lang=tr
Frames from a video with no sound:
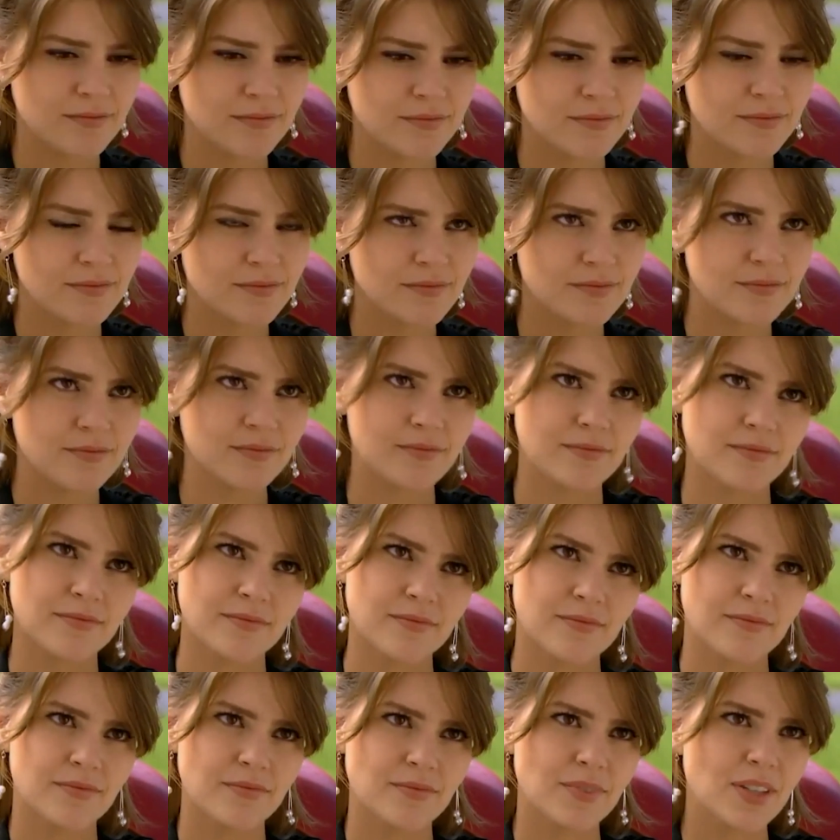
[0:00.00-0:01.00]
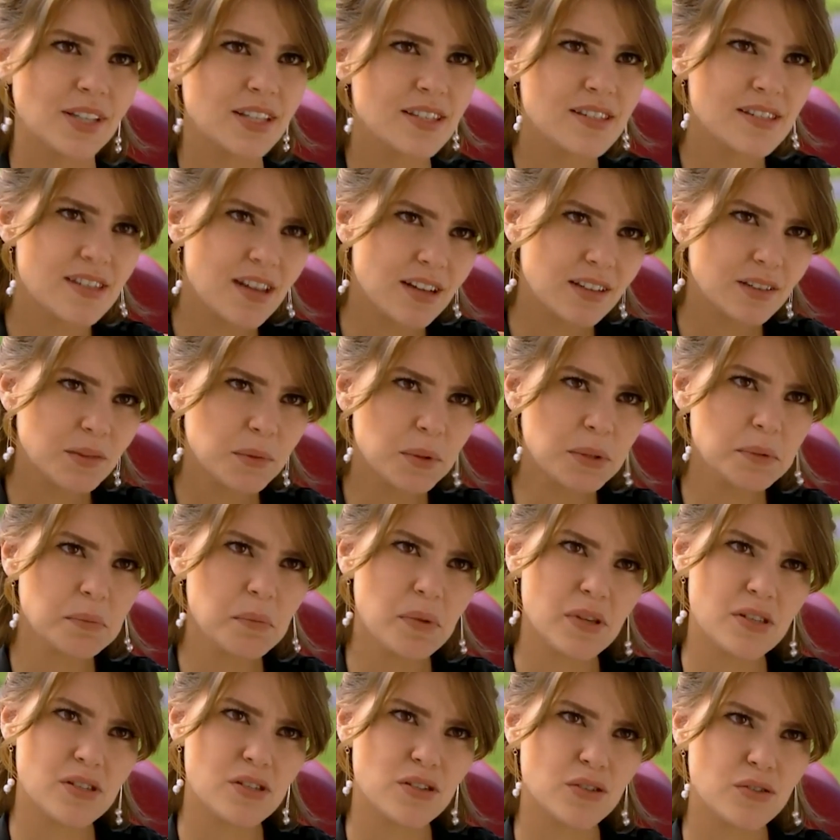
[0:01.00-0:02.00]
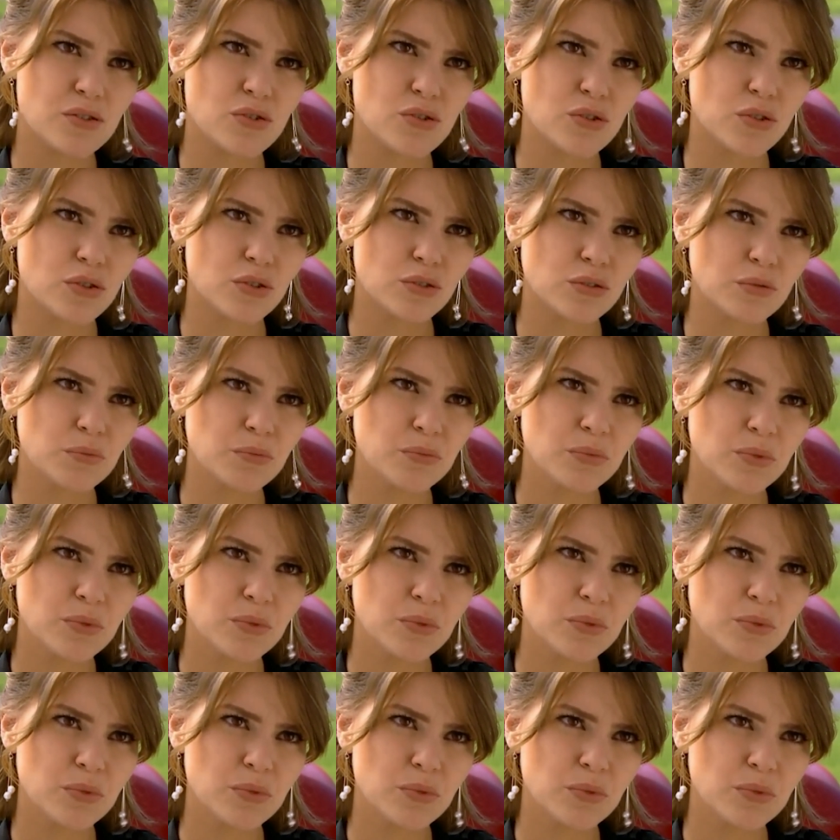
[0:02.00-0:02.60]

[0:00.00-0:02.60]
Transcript: başka birini. Deniz yardım etmeye çalışıyorum.